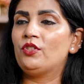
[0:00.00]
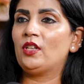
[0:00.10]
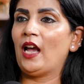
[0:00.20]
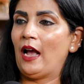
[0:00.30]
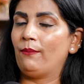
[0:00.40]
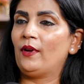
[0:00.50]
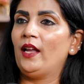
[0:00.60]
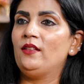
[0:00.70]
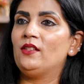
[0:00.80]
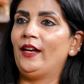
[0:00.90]
उससे आपका
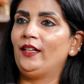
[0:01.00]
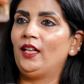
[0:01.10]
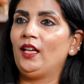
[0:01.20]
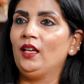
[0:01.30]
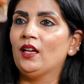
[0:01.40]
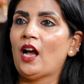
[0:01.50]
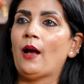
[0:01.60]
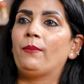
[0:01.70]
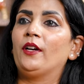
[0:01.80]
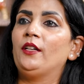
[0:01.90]
एंजाइटी
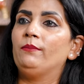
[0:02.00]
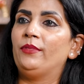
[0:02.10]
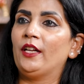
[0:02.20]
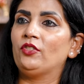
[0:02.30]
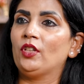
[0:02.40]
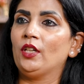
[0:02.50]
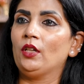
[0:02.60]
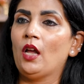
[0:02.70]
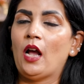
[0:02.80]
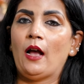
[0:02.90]
आपका डिप्रेशन
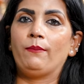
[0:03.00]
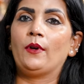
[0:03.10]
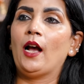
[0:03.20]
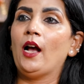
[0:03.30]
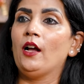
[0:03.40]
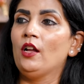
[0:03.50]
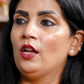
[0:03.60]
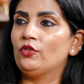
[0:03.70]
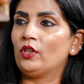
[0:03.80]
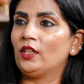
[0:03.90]
आपका
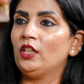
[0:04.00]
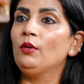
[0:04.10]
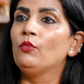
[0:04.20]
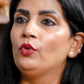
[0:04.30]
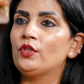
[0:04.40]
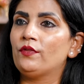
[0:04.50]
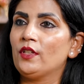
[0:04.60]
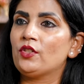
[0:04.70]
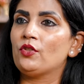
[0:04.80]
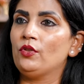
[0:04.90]
जो कहते हैं ना मूड
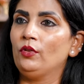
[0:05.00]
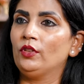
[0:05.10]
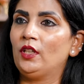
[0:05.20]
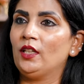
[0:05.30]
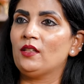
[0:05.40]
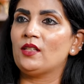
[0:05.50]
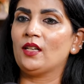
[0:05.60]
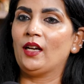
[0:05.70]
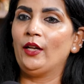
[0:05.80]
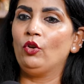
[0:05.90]
स्विंग्स जो होते हैं जैसे
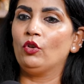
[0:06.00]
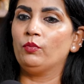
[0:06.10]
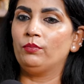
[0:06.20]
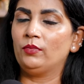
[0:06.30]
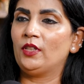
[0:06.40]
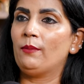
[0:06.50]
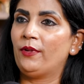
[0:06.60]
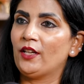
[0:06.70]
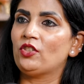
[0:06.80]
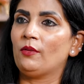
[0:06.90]
कई लोग
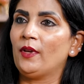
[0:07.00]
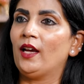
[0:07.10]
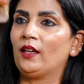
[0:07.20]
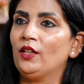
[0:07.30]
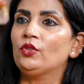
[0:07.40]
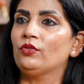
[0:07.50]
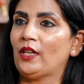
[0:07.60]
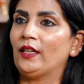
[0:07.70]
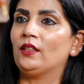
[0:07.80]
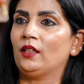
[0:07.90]
डिप्रेशन में आके ही
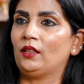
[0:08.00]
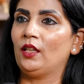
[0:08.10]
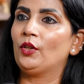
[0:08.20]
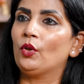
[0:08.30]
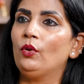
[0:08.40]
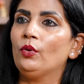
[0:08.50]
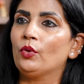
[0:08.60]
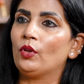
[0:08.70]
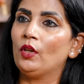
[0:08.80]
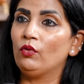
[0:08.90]
सुसाइड करते हैं क्यों
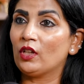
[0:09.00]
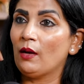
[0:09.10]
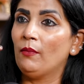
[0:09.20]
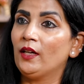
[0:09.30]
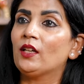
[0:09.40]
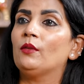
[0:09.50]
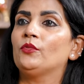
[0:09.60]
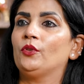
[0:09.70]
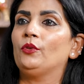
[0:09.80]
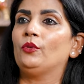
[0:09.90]
क्योंकि हम्म। उनका मन
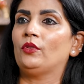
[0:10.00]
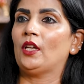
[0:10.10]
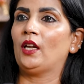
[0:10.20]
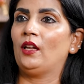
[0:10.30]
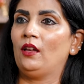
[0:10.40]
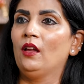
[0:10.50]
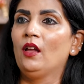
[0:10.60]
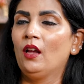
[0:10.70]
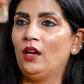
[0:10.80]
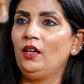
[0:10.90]
कमजोर होता है
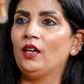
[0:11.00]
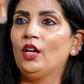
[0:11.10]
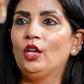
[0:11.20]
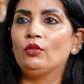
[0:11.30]
है ना हाँ।